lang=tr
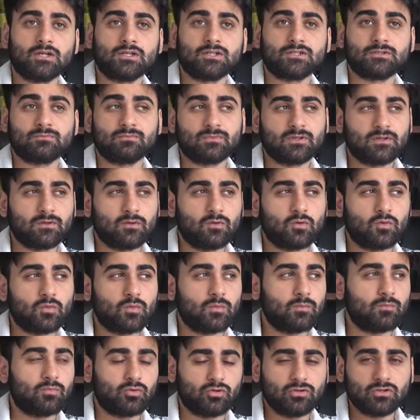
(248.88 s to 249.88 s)
Şimdi
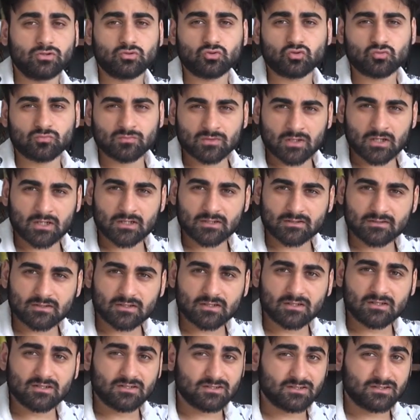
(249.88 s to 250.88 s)
böyle
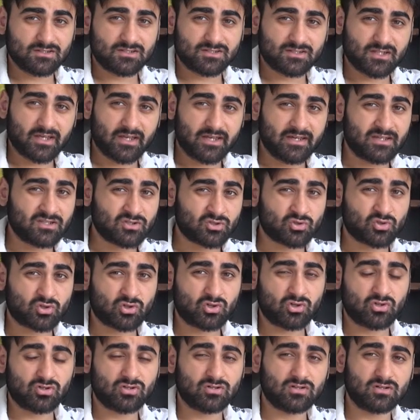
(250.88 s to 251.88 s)
durumlarda işte en
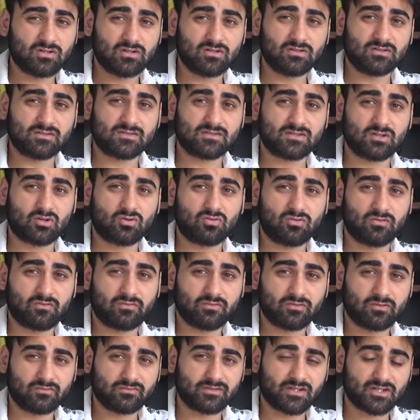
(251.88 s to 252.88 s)
çok e, Stack
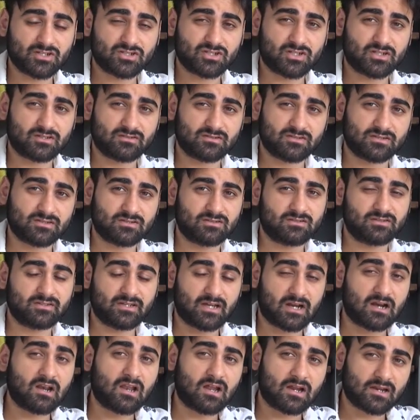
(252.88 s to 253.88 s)
Overflow'un yaşandığı
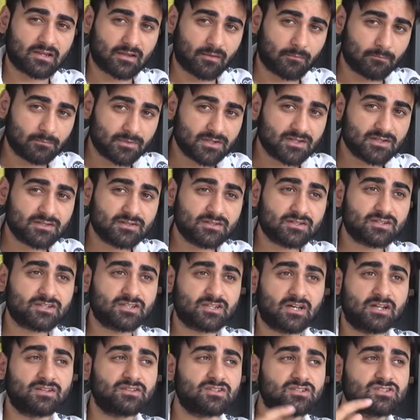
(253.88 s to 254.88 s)
yerlerden biridir.
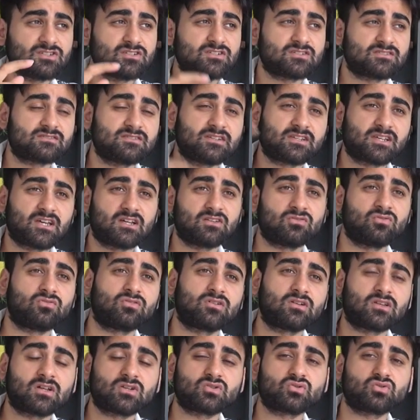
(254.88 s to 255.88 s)
Kendi içerisinde kendini o
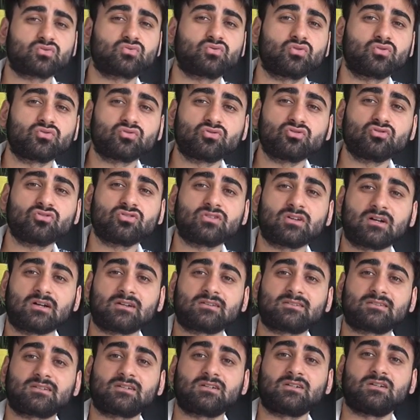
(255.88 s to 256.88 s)
kadar çok döndürür ki
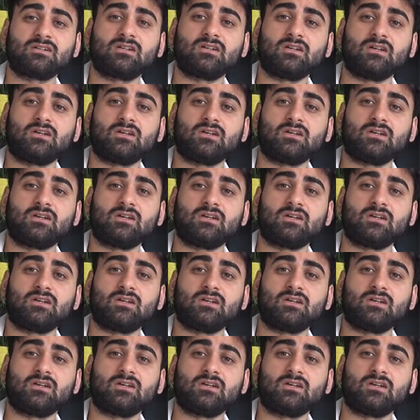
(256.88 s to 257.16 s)
artık